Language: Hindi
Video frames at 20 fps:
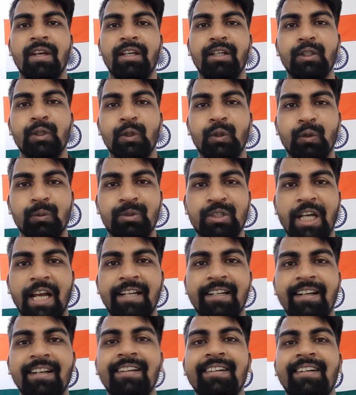यूट्यूब
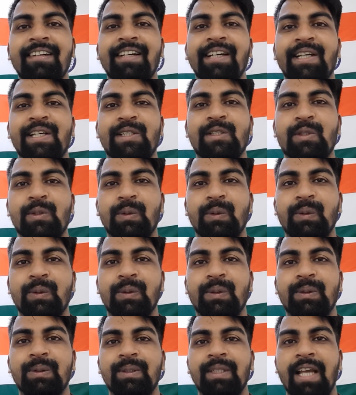चैनल सो
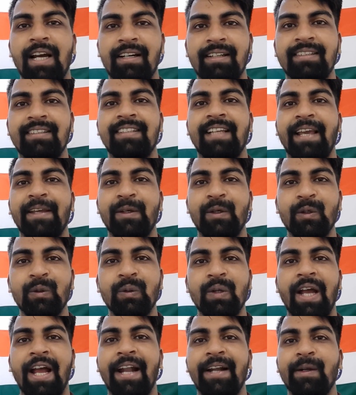या थैंक यू
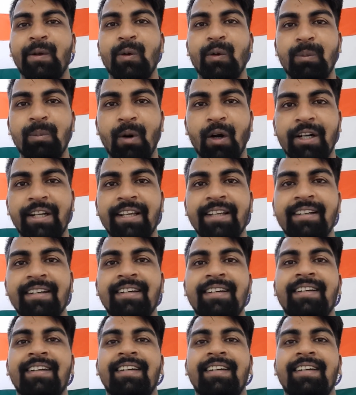एंड गुड मॉर्निंग